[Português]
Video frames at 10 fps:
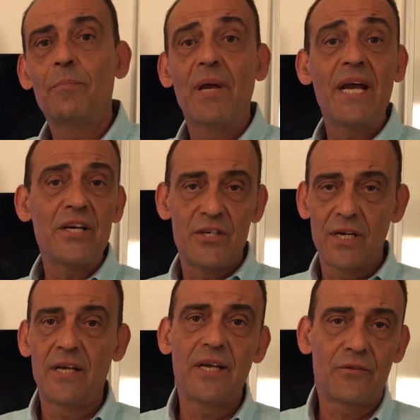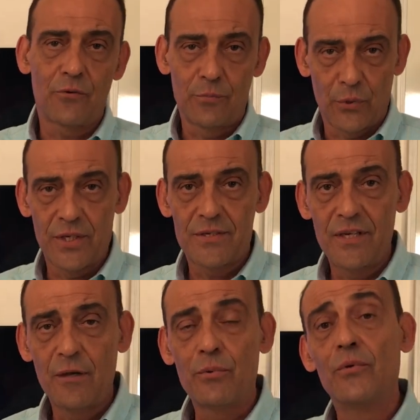perde elétron, por
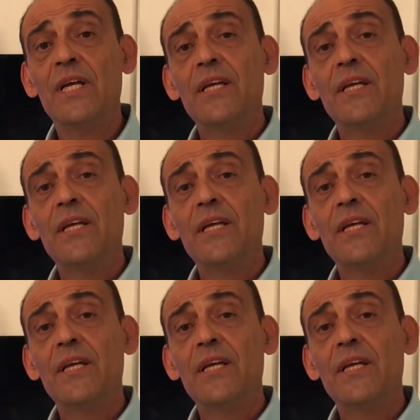exemplo,